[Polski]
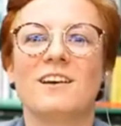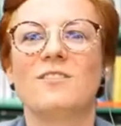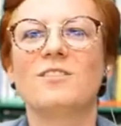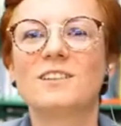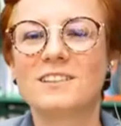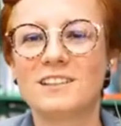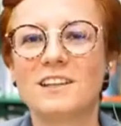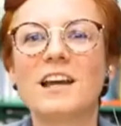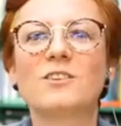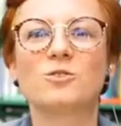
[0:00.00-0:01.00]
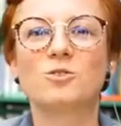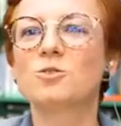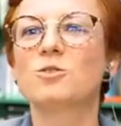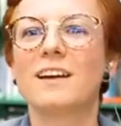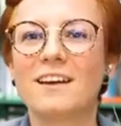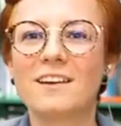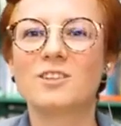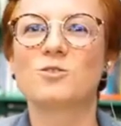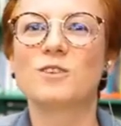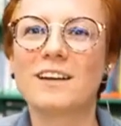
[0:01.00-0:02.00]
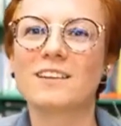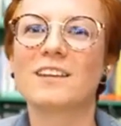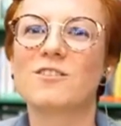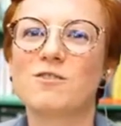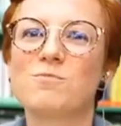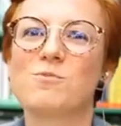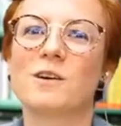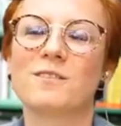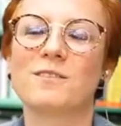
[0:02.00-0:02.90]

więc ja tu czuję, czuję ten wpływ